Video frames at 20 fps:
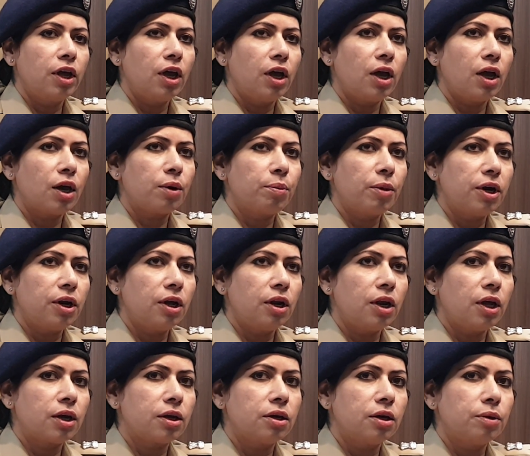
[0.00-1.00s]
ये एक
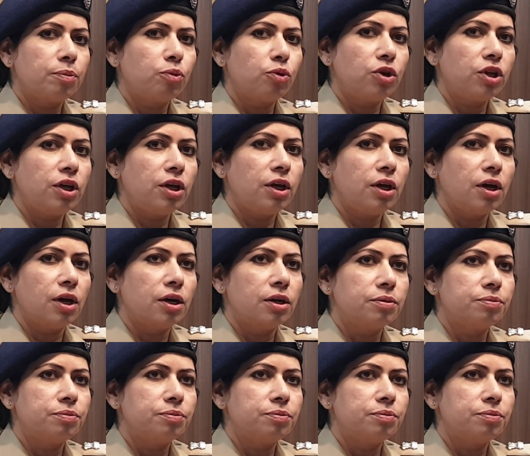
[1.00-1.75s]
मर्डर एक पूरी